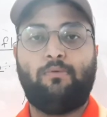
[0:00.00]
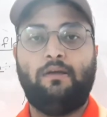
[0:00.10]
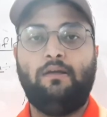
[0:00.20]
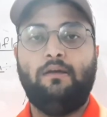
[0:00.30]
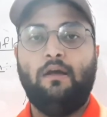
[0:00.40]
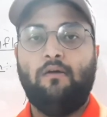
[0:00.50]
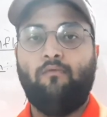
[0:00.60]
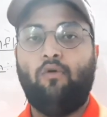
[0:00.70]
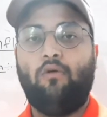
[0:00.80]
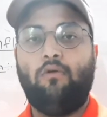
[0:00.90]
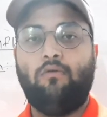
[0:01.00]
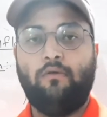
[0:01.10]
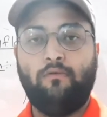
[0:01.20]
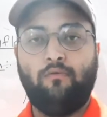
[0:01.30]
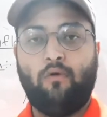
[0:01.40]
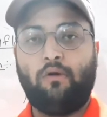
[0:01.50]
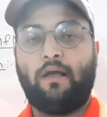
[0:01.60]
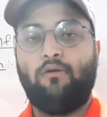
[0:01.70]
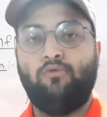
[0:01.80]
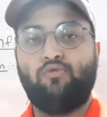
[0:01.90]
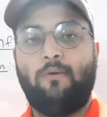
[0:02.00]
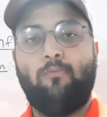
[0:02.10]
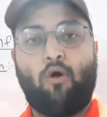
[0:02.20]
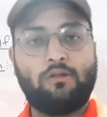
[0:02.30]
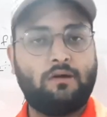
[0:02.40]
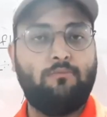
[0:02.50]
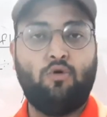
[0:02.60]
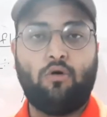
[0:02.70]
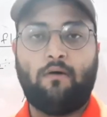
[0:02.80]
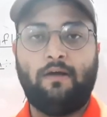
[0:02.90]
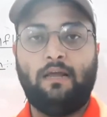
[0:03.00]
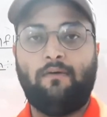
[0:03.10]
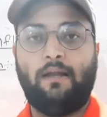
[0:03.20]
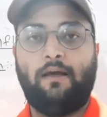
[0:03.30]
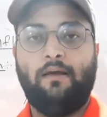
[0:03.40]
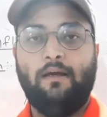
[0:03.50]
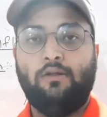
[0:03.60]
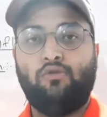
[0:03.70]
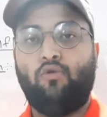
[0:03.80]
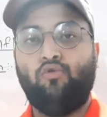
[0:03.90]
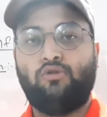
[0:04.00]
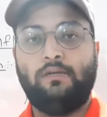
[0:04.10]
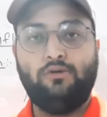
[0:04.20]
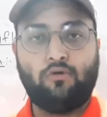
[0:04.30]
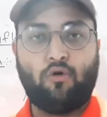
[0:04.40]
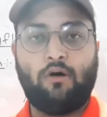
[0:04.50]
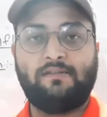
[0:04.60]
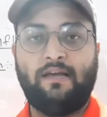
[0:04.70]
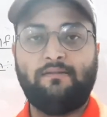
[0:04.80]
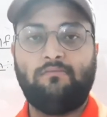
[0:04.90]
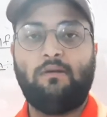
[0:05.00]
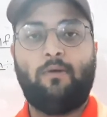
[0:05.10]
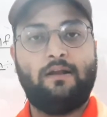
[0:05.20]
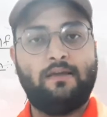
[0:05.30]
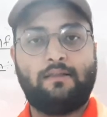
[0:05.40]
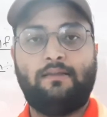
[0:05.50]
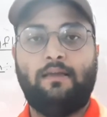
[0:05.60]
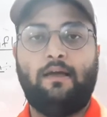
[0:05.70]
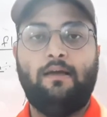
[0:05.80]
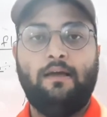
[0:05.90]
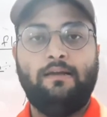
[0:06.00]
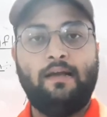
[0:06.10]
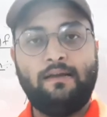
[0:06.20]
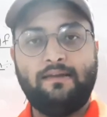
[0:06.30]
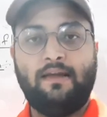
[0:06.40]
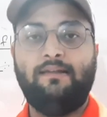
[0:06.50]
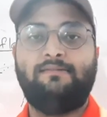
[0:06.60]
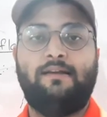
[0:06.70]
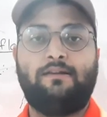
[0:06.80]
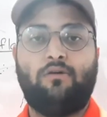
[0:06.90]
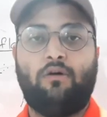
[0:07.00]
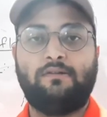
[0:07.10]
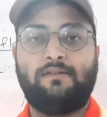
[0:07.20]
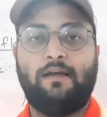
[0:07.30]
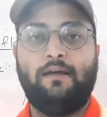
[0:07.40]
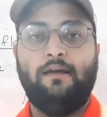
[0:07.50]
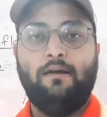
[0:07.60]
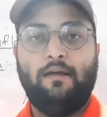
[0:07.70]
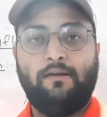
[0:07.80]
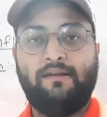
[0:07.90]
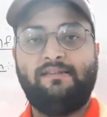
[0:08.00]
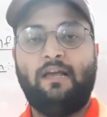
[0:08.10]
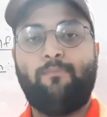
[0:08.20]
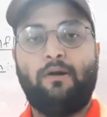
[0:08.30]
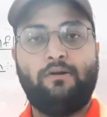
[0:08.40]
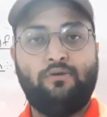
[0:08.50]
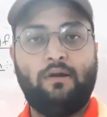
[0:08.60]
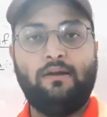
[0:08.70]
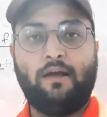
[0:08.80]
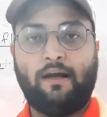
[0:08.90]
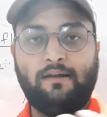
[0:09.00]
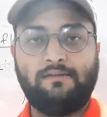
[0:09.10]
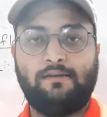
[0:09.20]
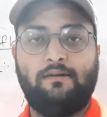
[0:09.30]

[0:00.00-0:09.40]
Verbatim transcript: आपकी वो वो क्या उसमें बहुत कम लोग अवेलेबल हैं तो उसकी जो कॉस्ट है एकदम से बढ़ जाती है या रियल इस्टेट कॉस्ट है किसी एक पर्टिकुलर अगर